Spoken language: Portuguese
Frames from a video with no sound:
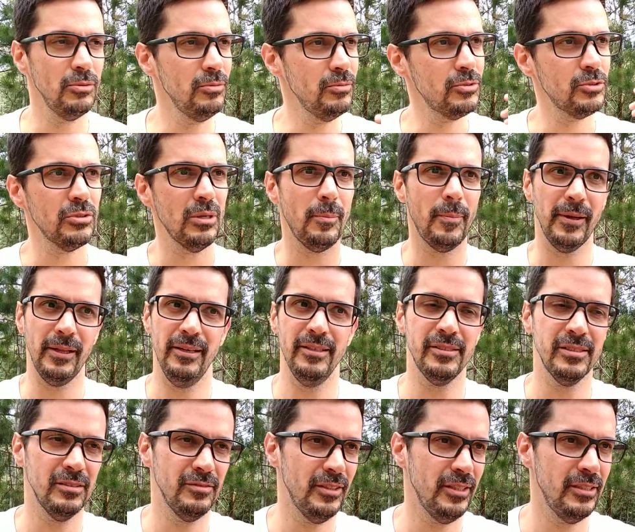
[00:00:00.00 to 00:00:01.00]
sua
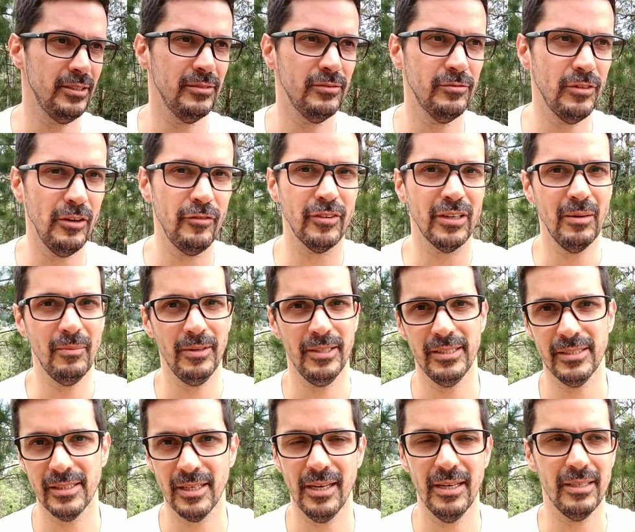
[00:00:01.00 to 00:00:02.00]
palestra vai, vai ficar
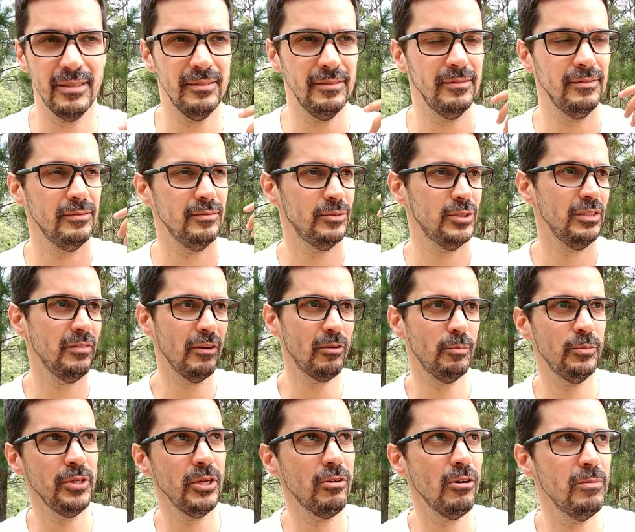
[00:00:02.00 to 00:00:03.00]
mais cara, você vai
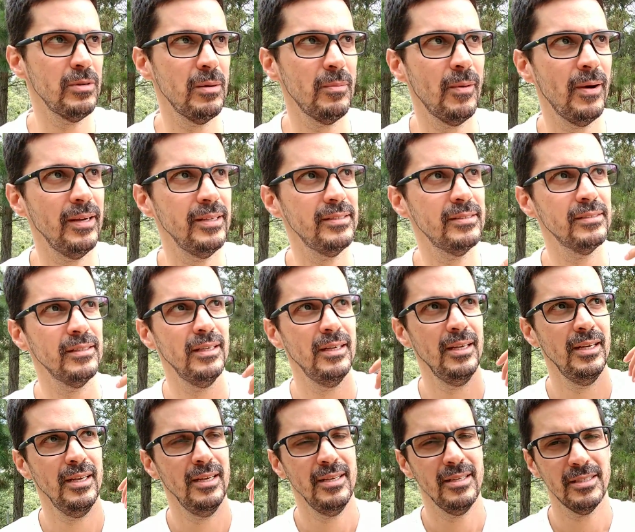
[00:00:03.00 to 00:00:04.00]
poder cobrar mais,
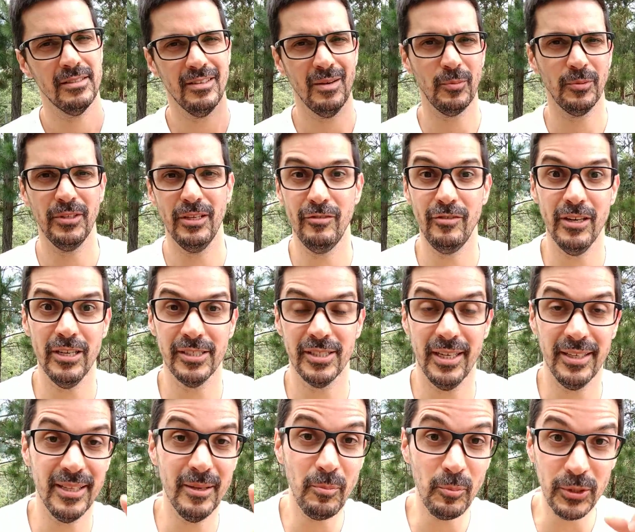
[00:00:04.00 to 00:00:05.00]
você vai poder
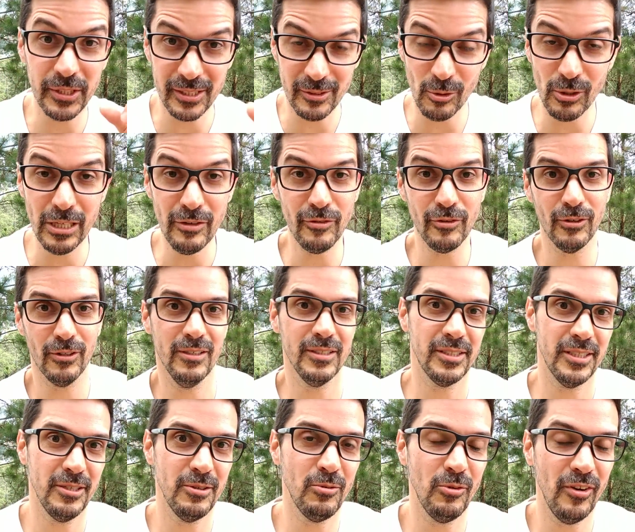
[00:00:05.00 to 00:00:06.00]
viajar. E depois do livro que eu
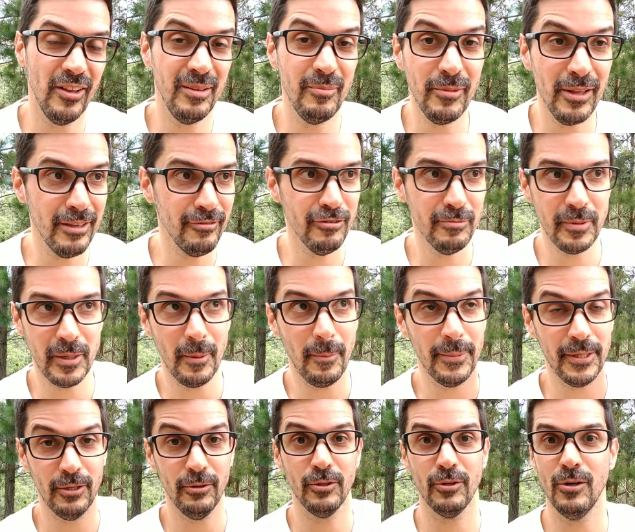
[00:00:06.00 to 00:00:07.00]
lancei com ele, me levou para
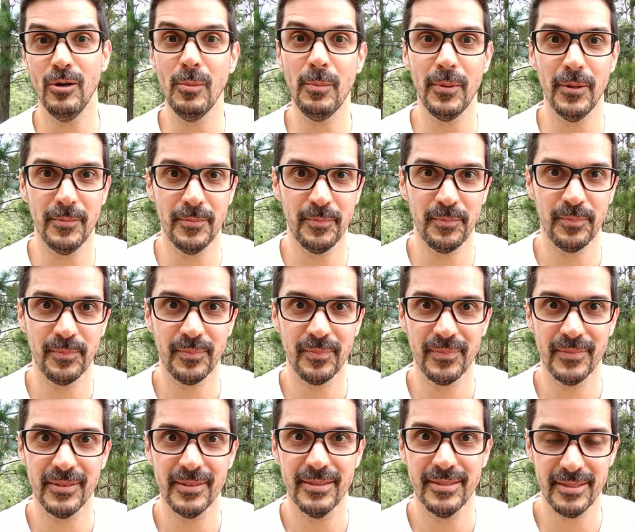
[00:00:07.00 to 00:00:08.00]
a Europa.
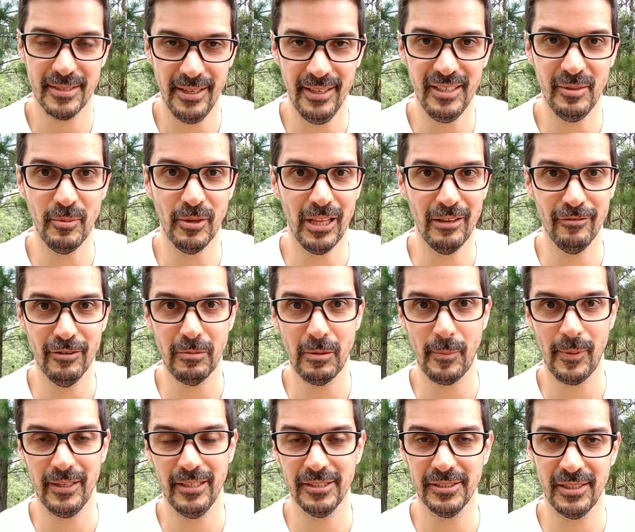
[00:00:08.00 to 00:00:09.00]
Sério, me levou para
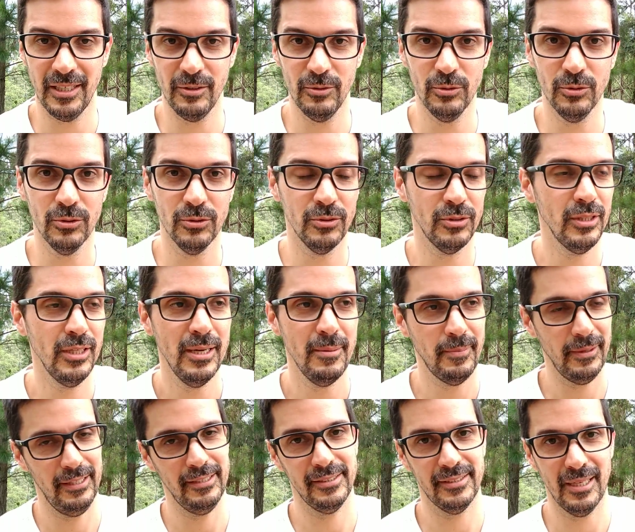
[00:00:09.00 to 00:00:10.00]
palestrar no
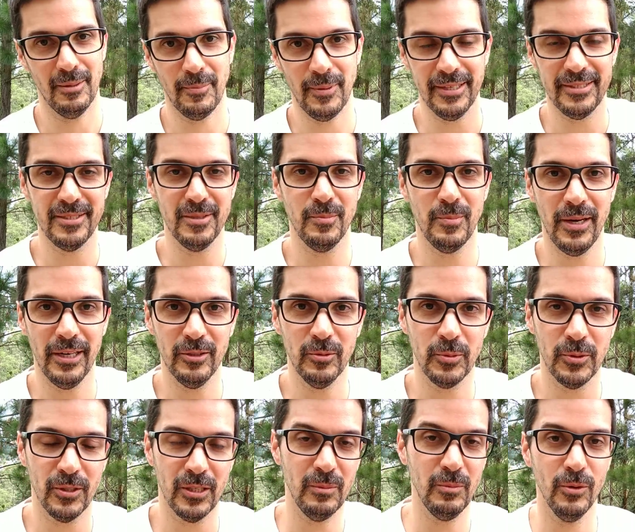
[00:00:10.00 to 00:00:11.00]
palestrar, participar do
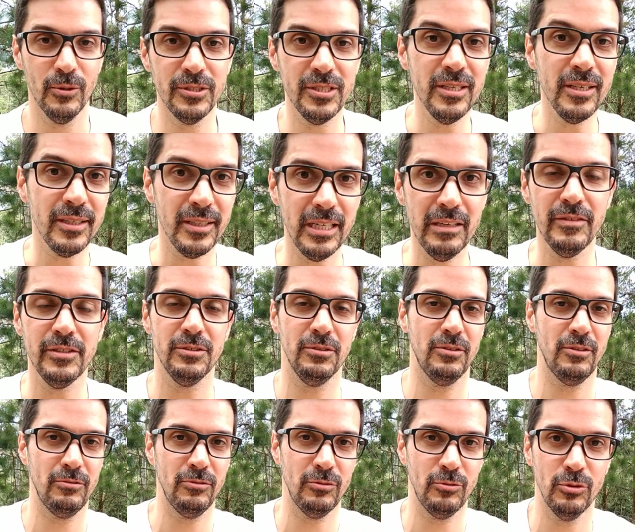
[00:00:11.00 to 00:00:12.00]
programa Os Incríveis
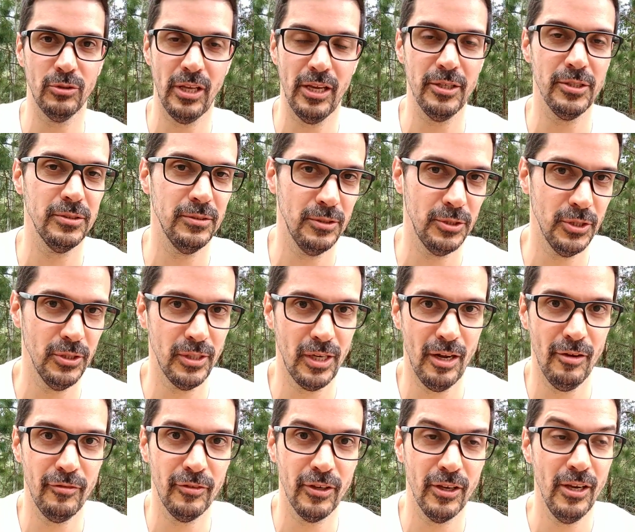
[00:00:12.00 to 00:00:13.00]
no, no National
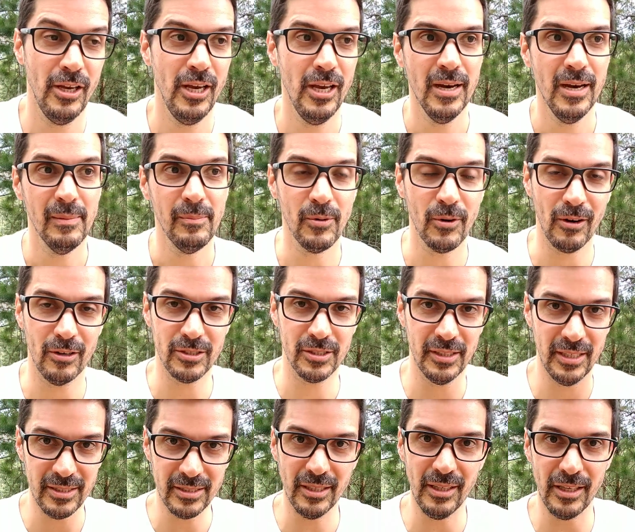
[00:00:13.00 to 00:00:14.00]
Geographic. Por causa
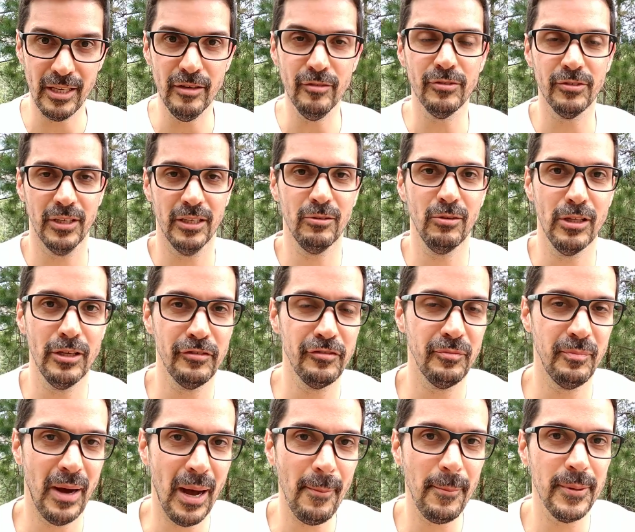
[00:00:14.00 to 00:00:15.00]
desse livro, né, do livro
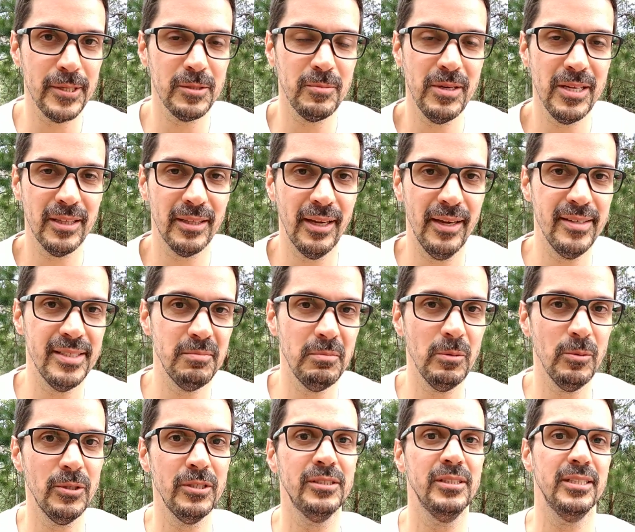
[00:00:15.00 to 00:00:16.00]
Mapas Mentais e
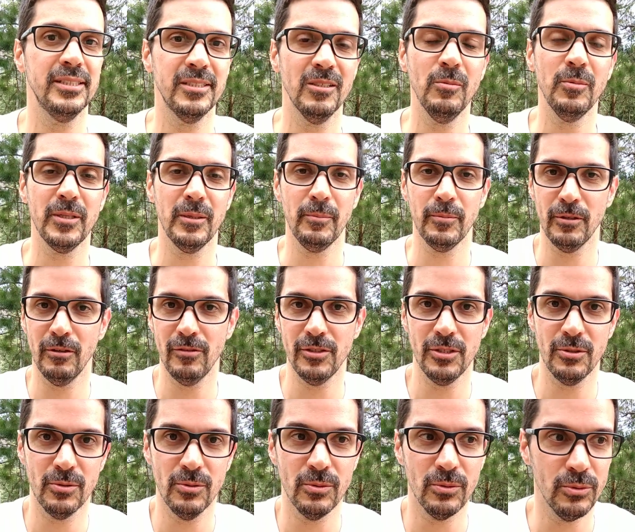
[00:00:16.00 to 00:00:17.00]
Memorização para Provas
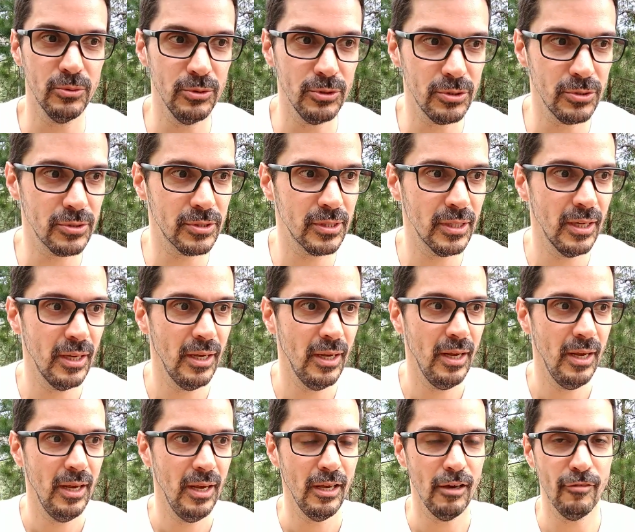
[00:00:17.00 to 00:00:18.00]
e Concursos,
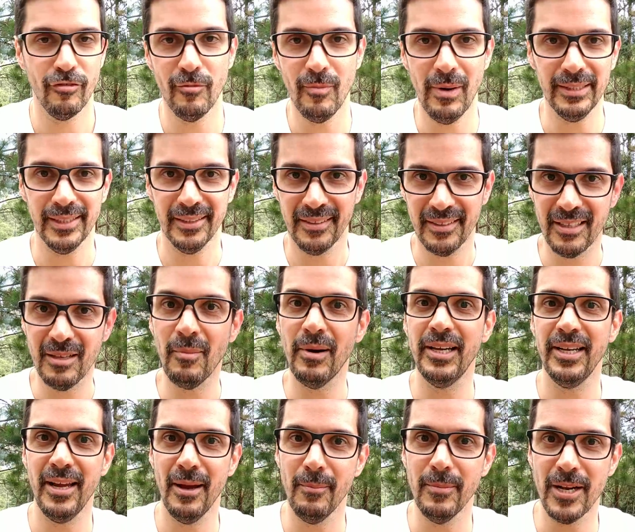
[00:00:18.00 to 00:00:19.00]
eu fui batendo na
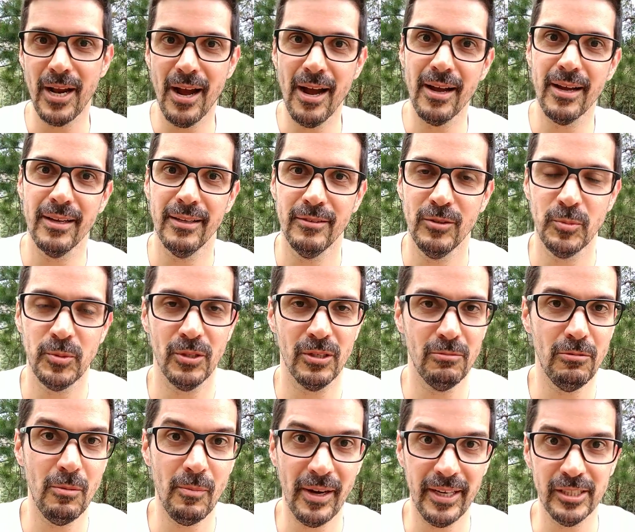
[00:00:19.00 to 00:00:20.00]
Maria Braga, no
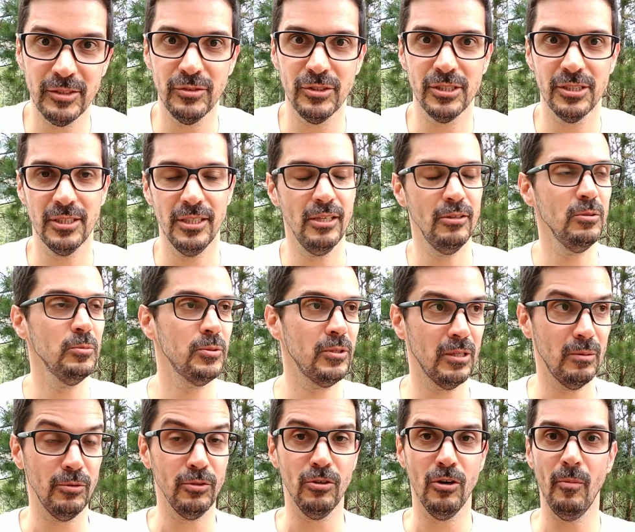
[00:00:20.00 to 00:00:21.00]
programa Mais Você, no
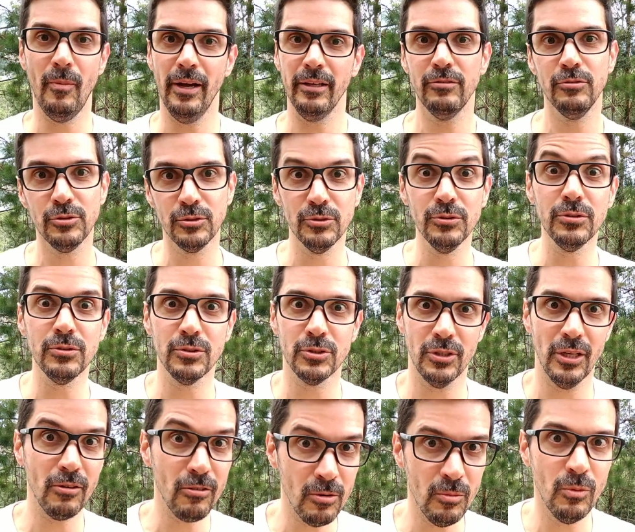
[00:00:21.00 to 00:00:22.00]
programa do Roberto Justus.
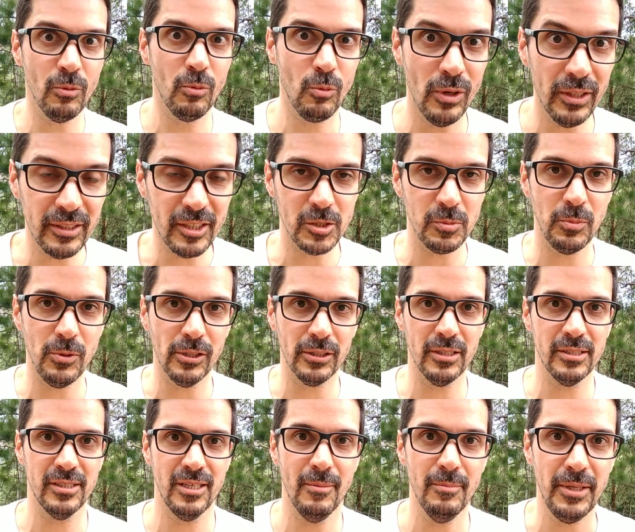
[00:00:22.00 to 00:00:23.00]
Olha como quantas
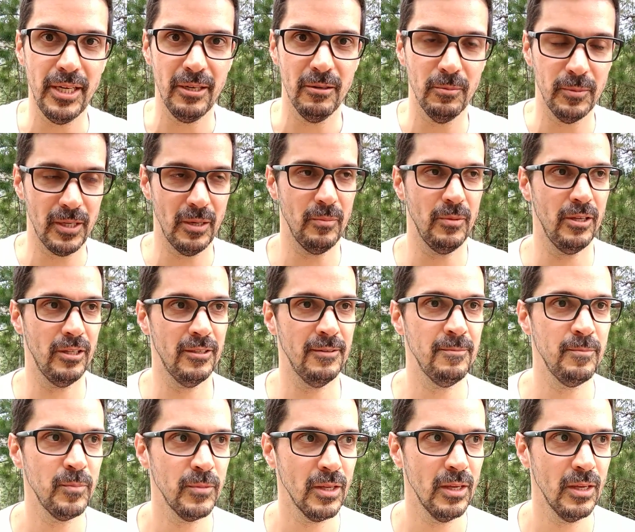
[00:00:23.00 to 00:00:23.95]
portas se abriram para mim, né?